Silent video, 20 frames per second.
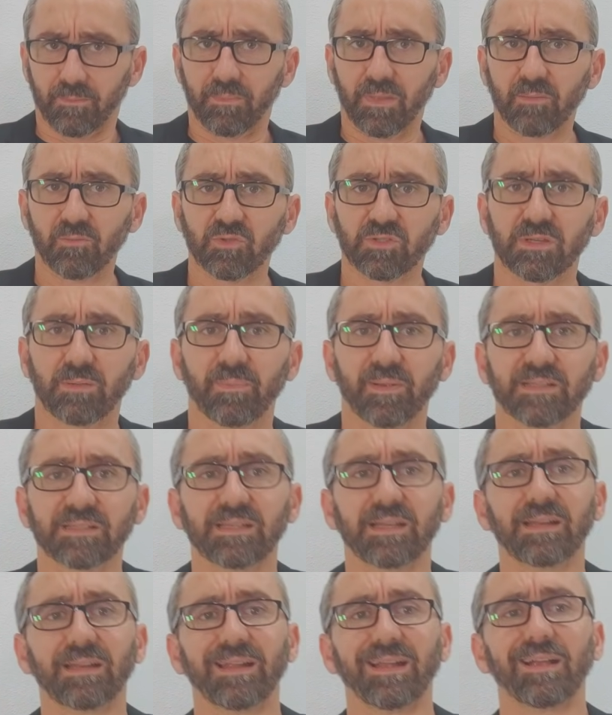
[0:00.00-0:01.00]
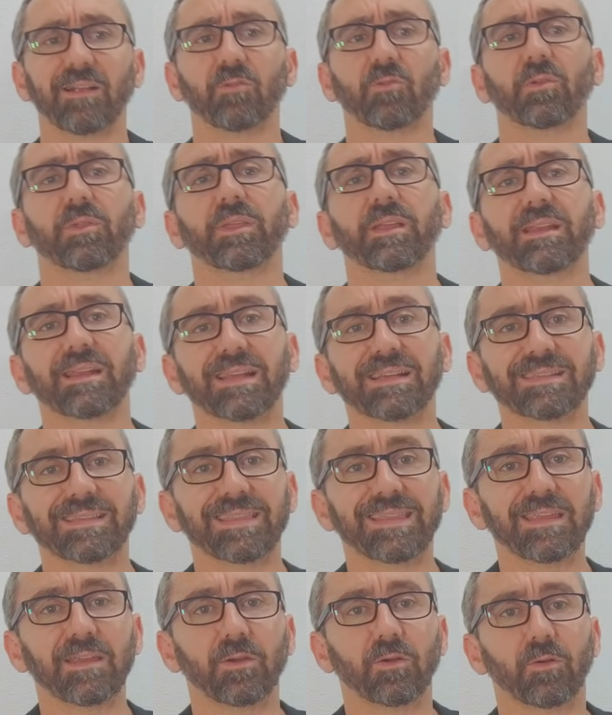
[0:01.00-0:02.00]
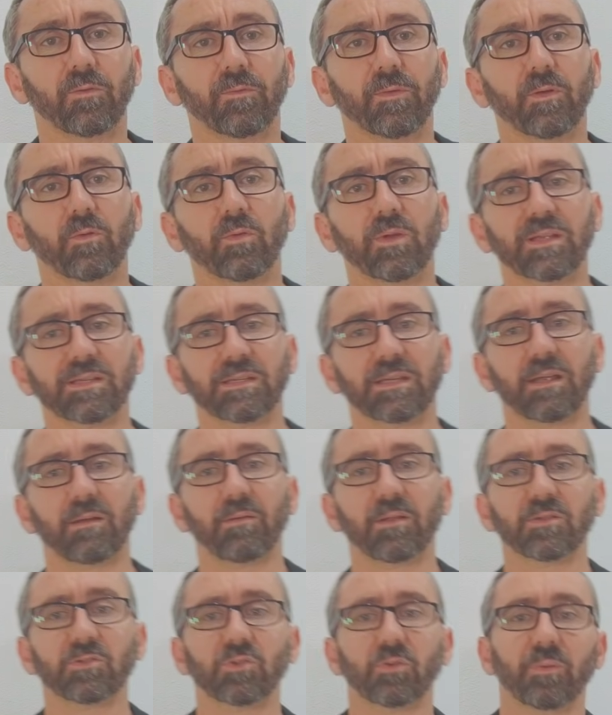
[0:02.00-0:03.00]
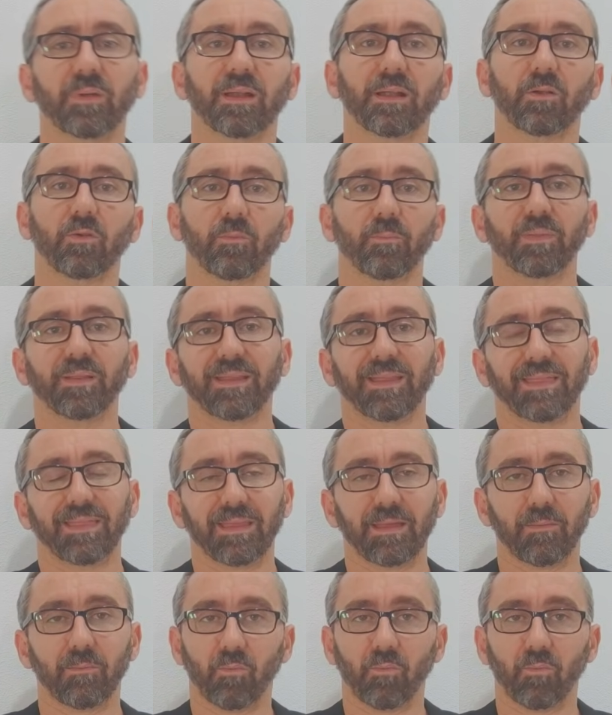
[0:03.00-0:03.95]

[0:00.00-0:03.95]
Vamos a pasar a conocer las cinco figuras que hablan sobre la competencia,